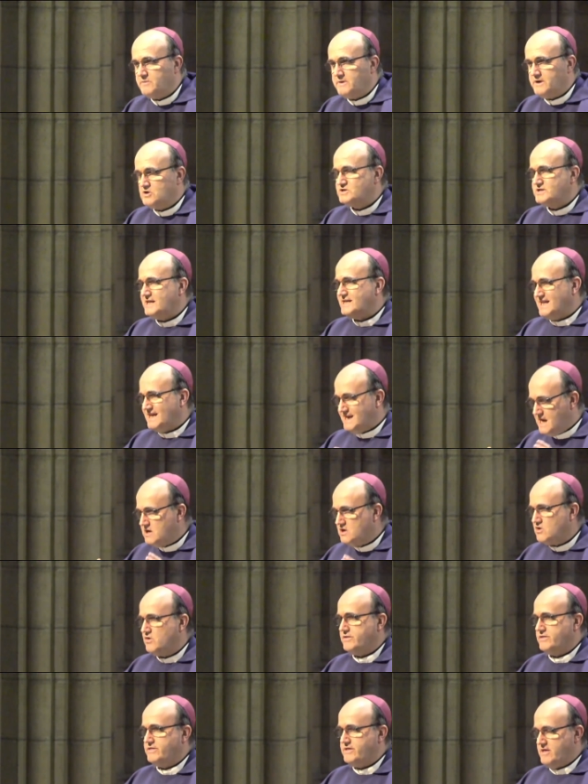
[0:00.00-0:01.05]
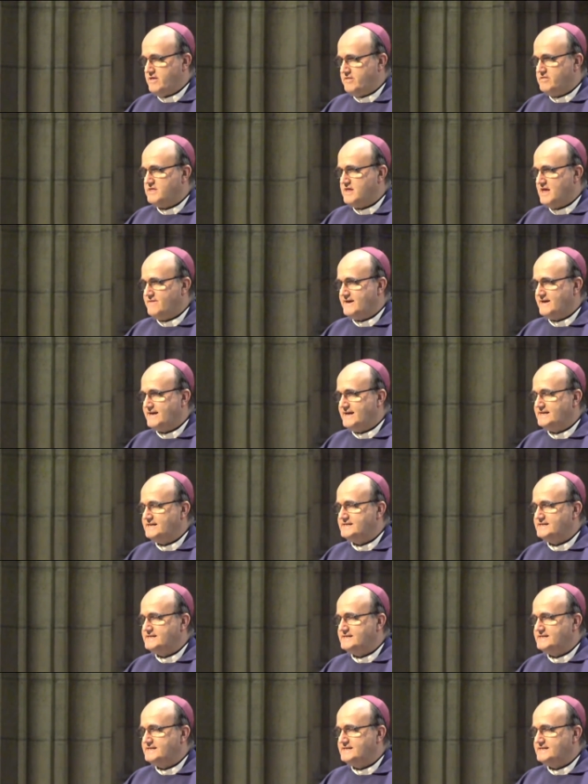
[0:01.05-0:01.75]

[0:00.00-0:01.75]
menos el tener conciencia de que